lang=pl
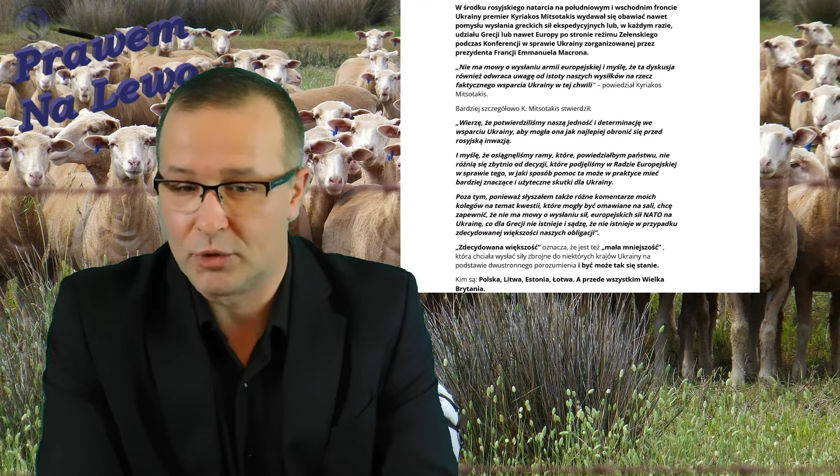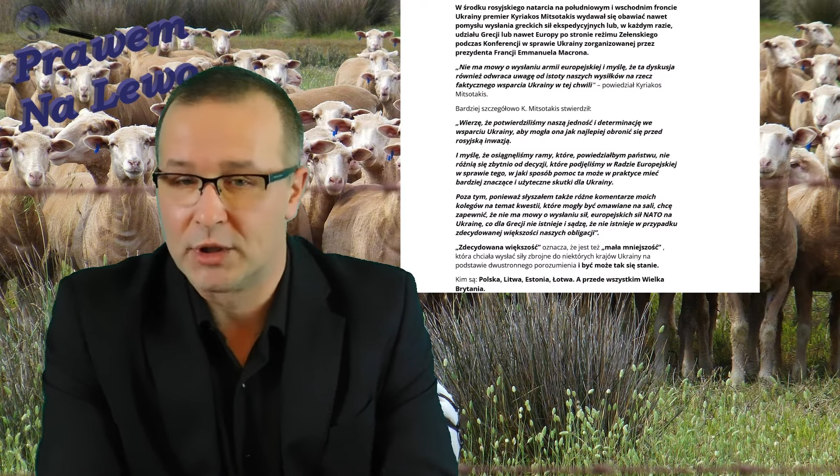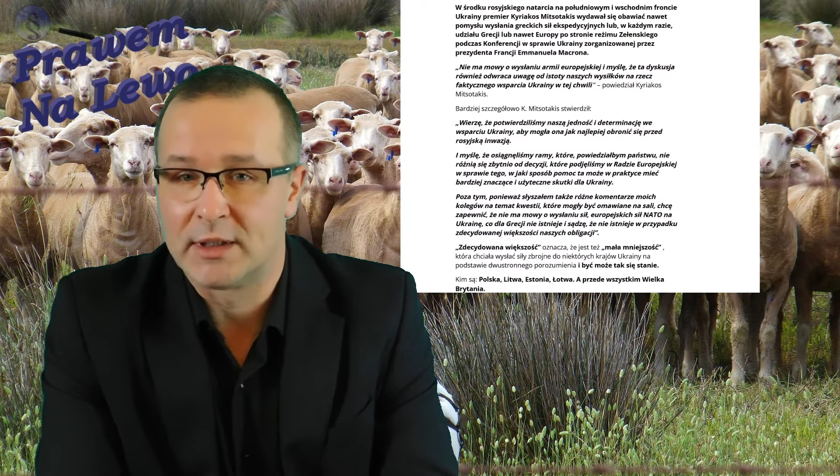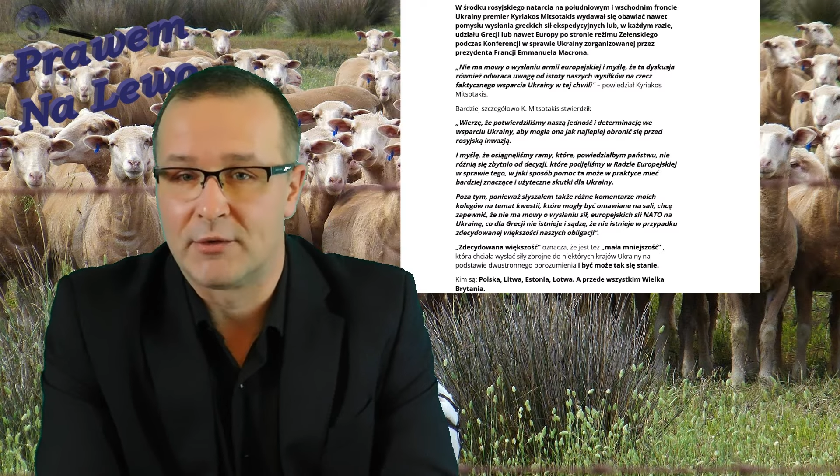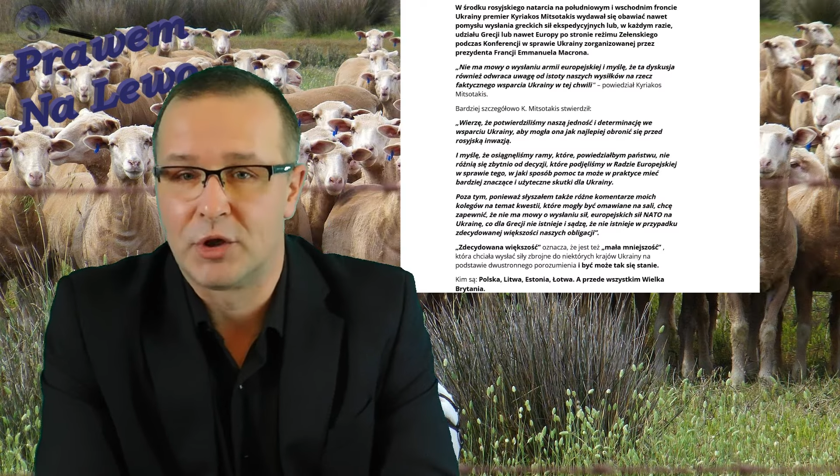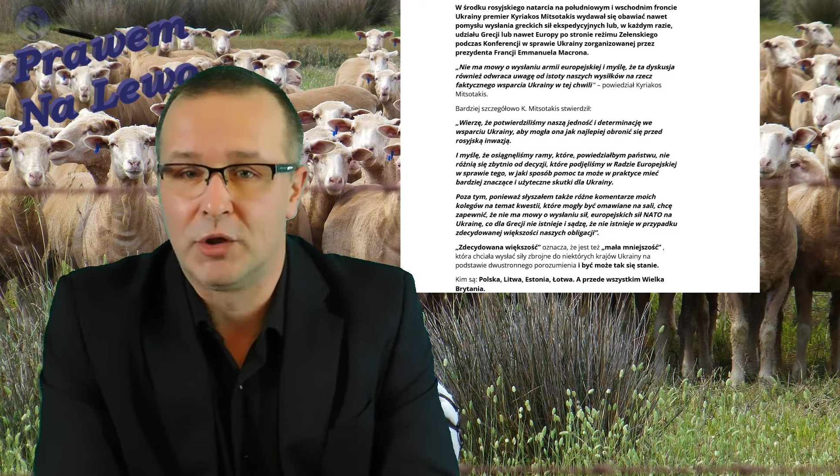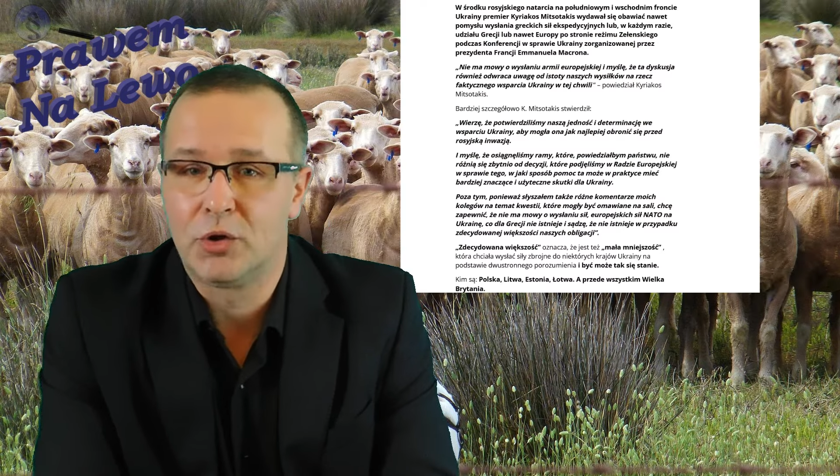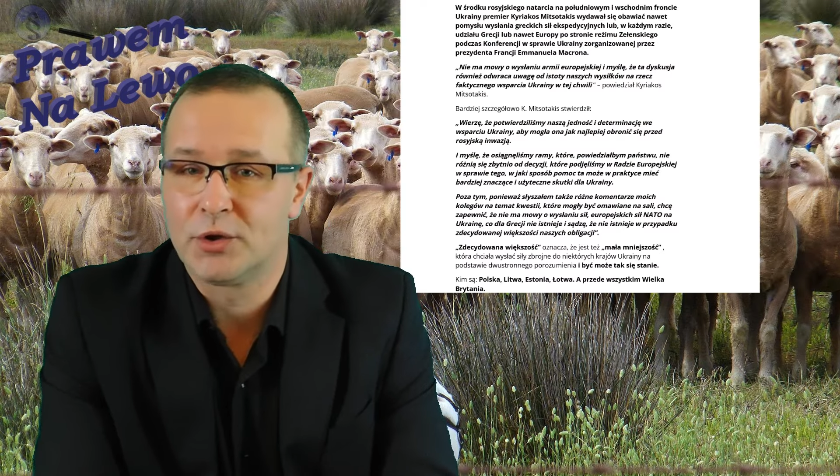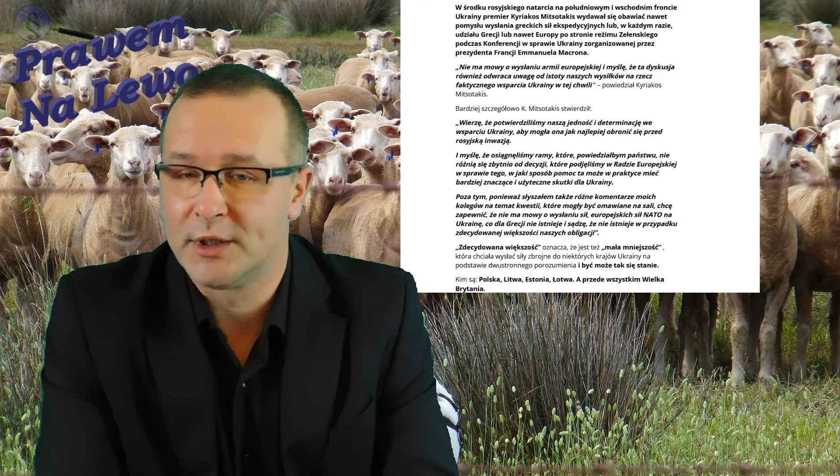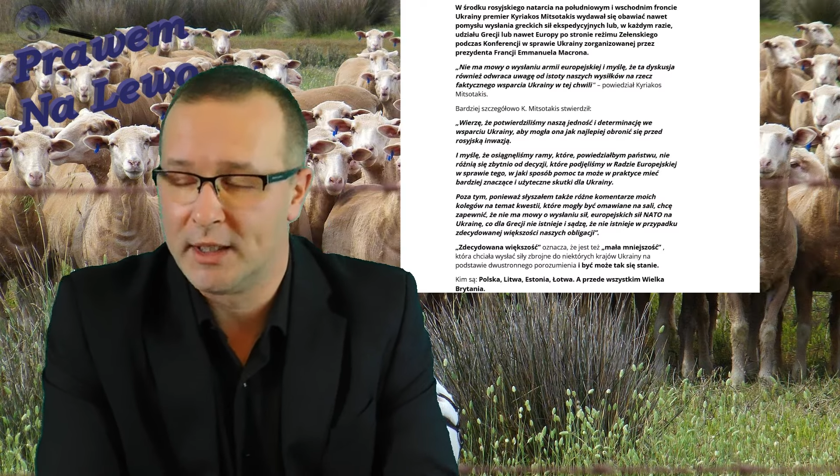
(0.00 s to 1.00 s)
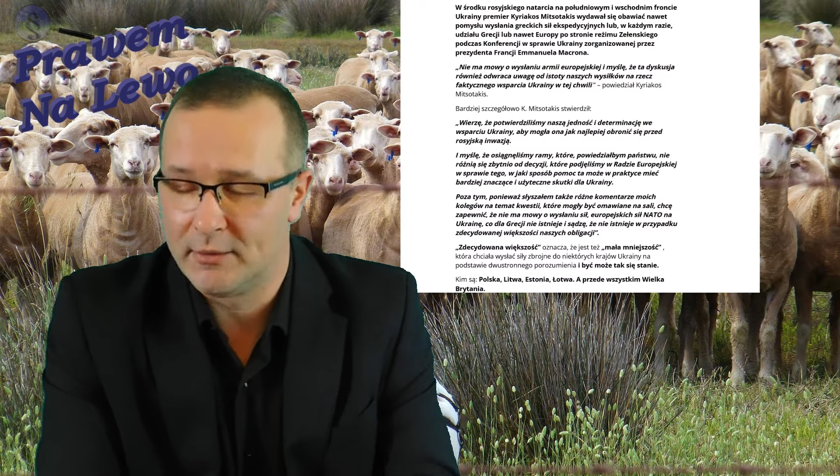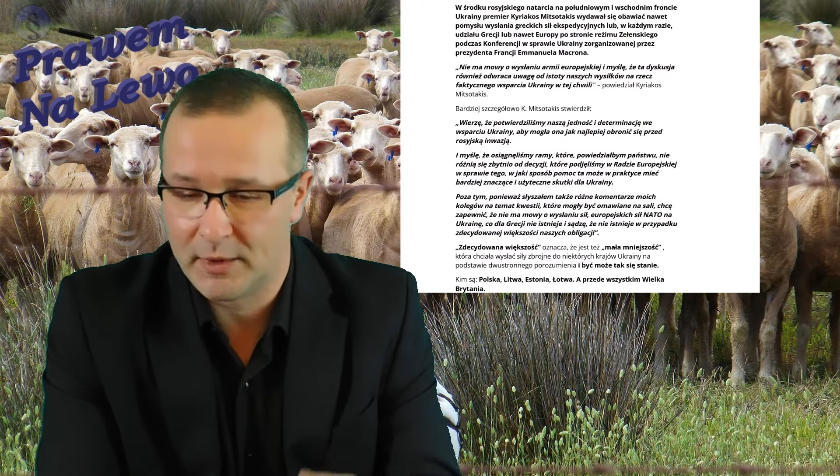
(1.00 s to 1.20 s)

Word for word: się za wszelką cenę